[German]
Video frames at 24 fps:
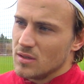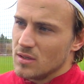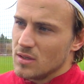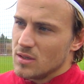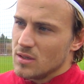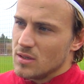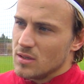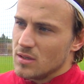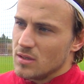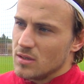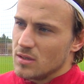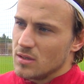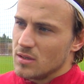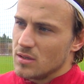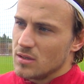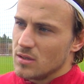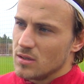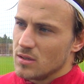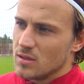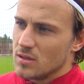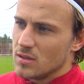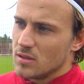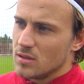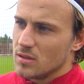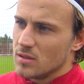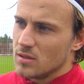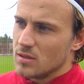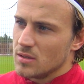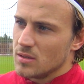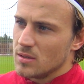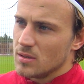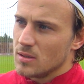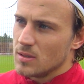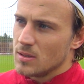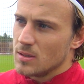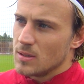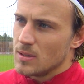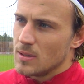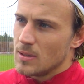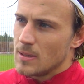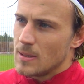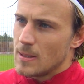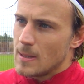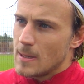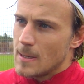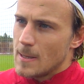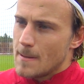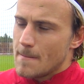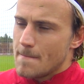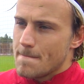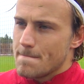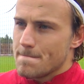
War so auch die Stimmung im Bus in der Heimfahrt?